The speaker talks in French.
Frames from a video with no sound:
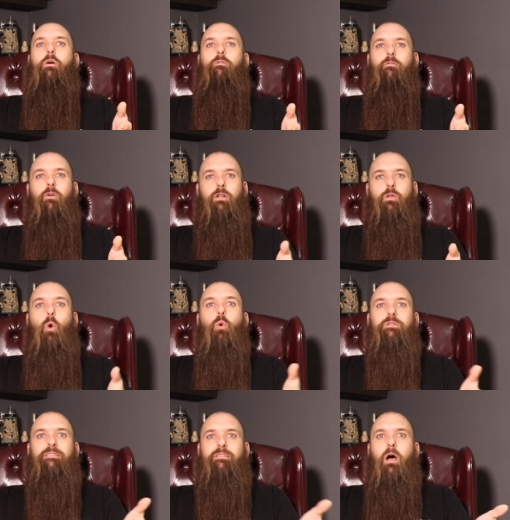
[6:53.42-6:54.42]
votre
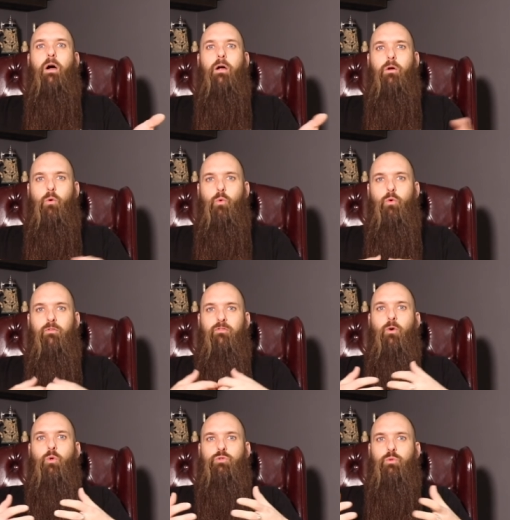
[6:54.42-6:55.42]
auditeur ou
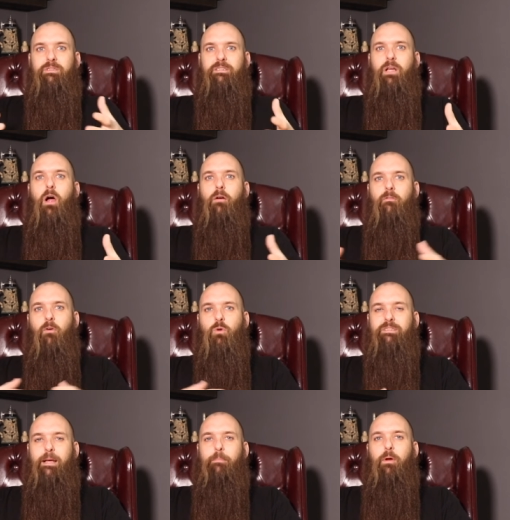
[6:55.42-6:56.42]
vos auditeurs vont
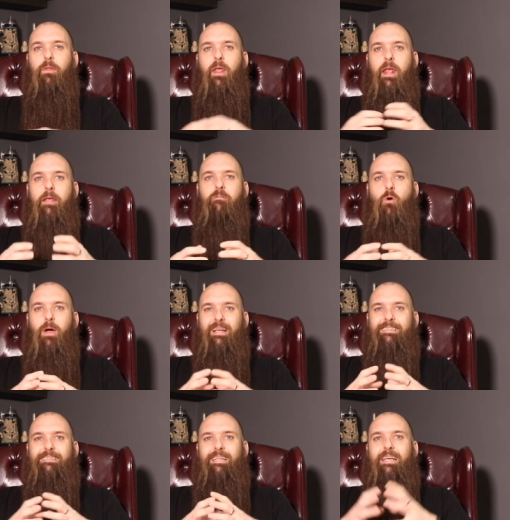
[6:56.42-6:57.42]
s'abonner et vont
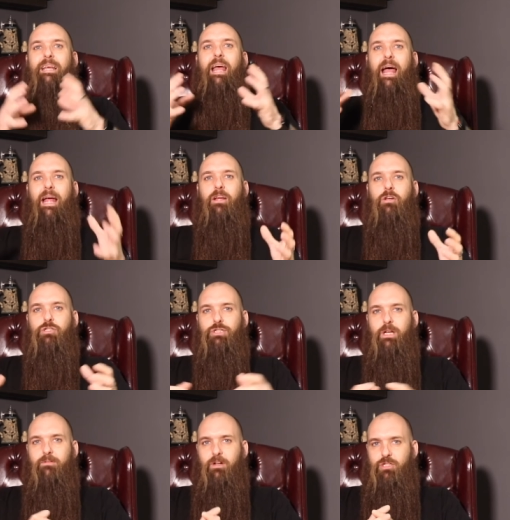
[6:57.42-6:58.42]
rester
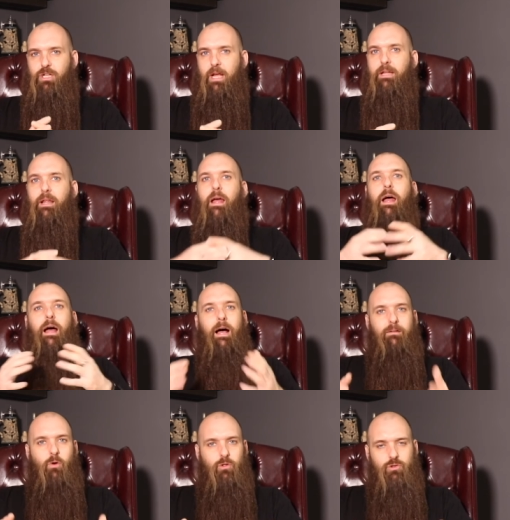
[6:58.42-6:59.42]
accrochés à votre chaîne.
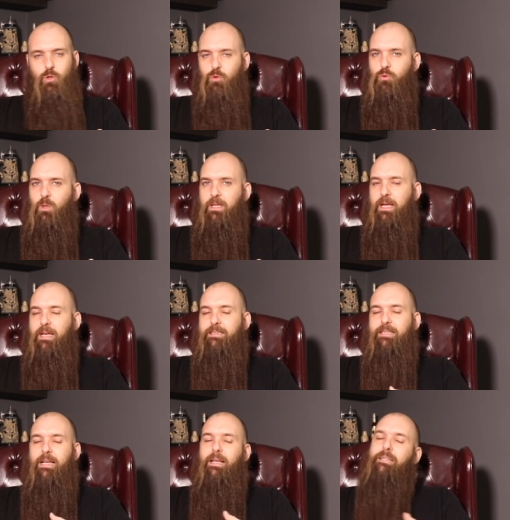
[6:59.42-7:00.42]
Avoir du contenu
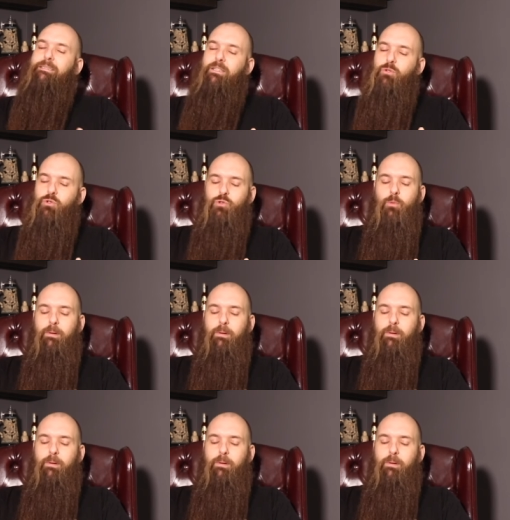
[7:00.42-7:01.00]
intéressant, c'est toujours